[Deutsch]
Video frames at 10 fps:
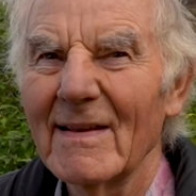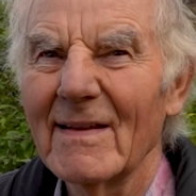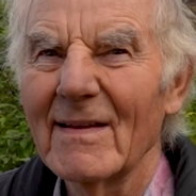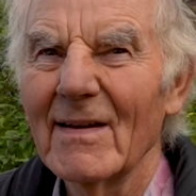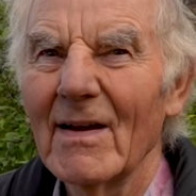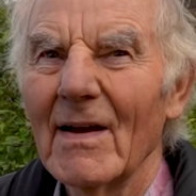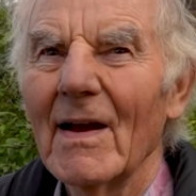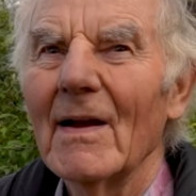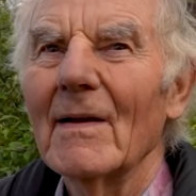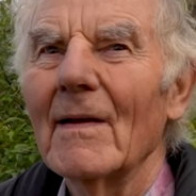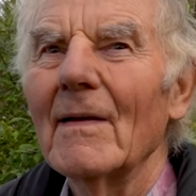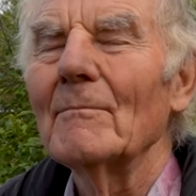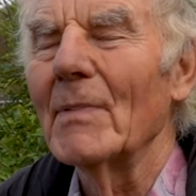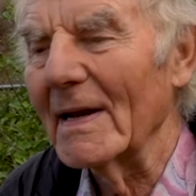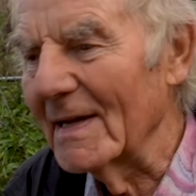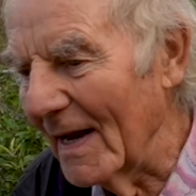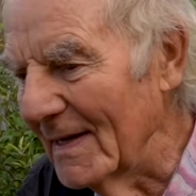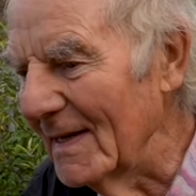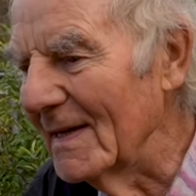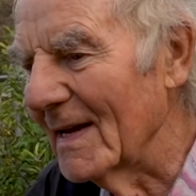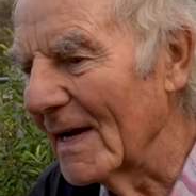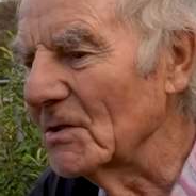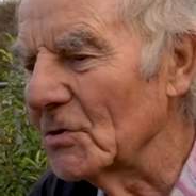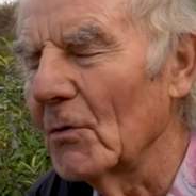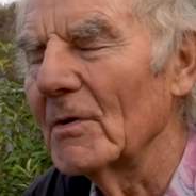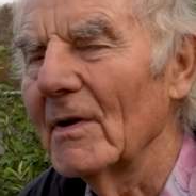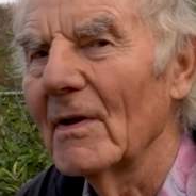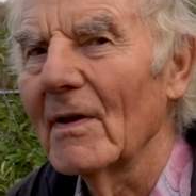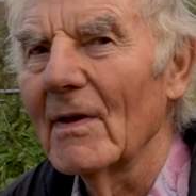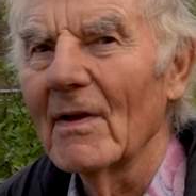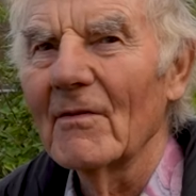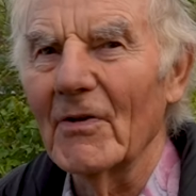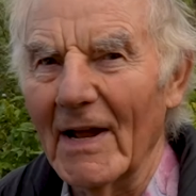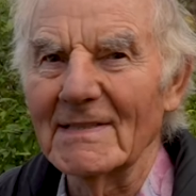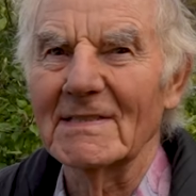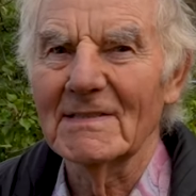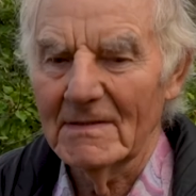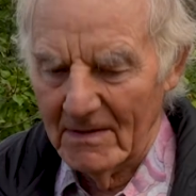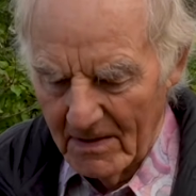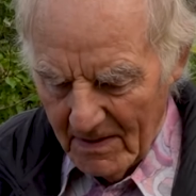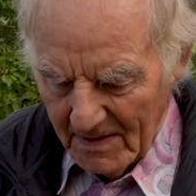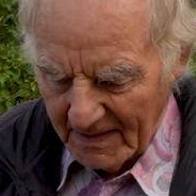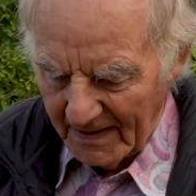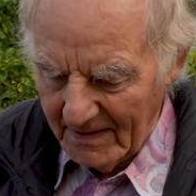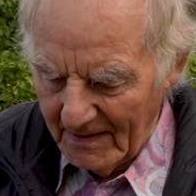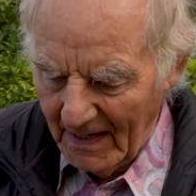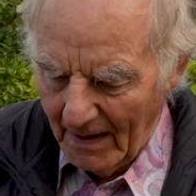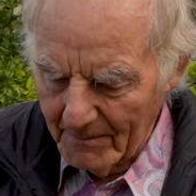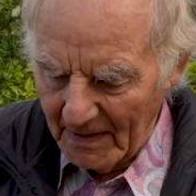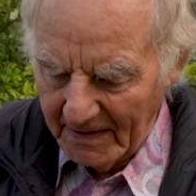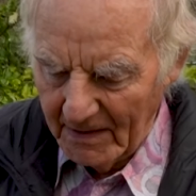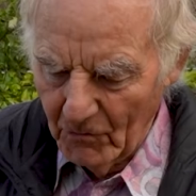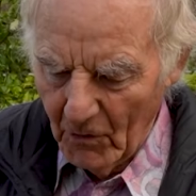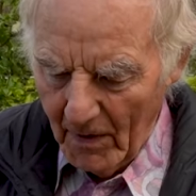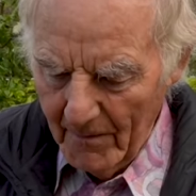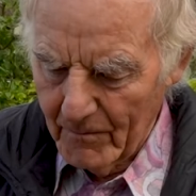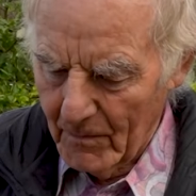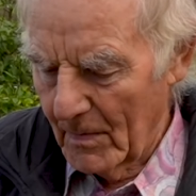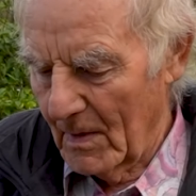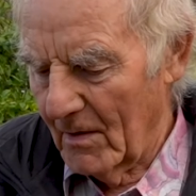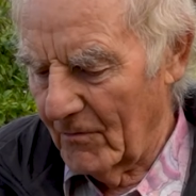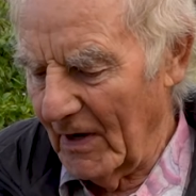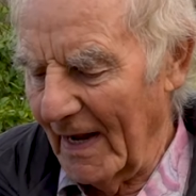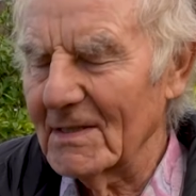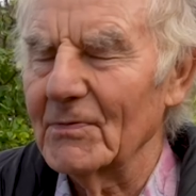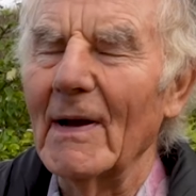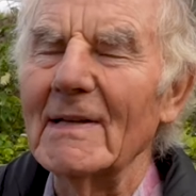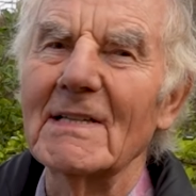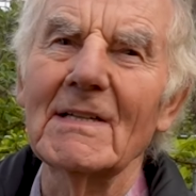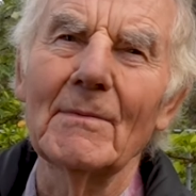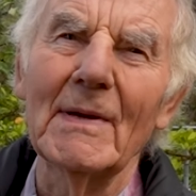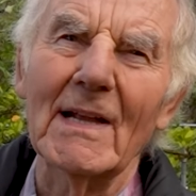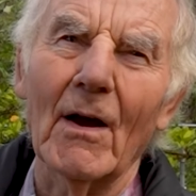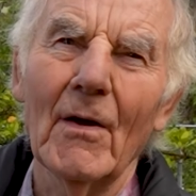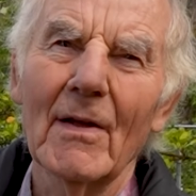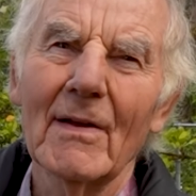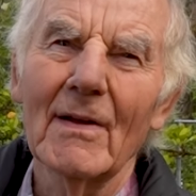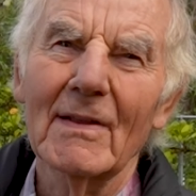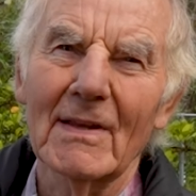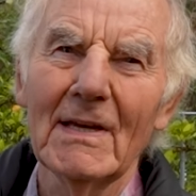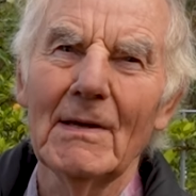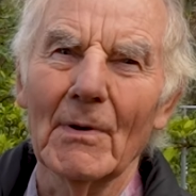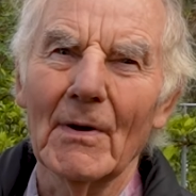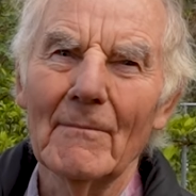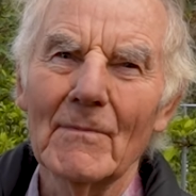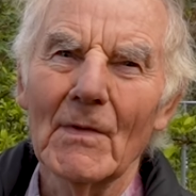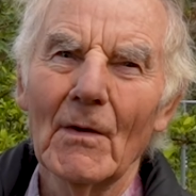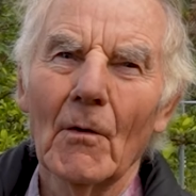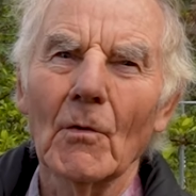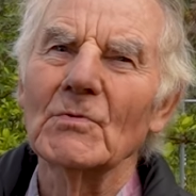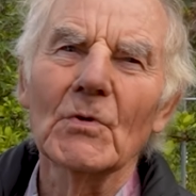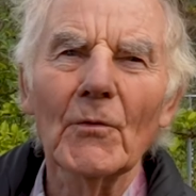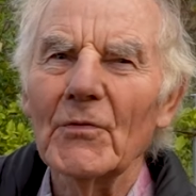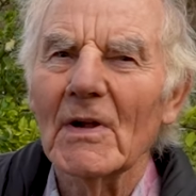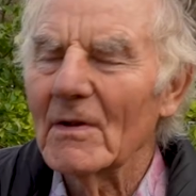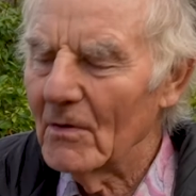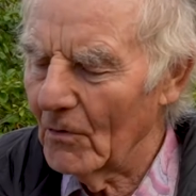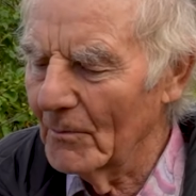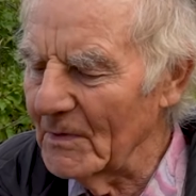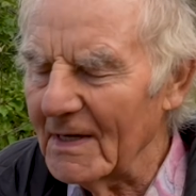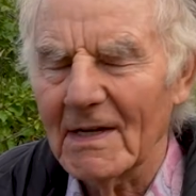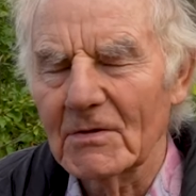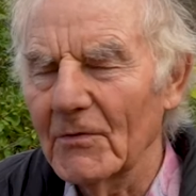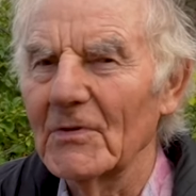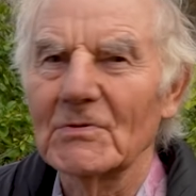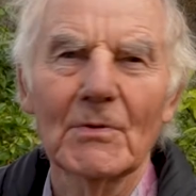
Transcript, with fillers: schon ins Freiland raus. Man kann die dann schon pflanzen, denn die haben ja dann nur vielleicht zwei Zentimeter Triebe. Und so viel kommt die Kartoffel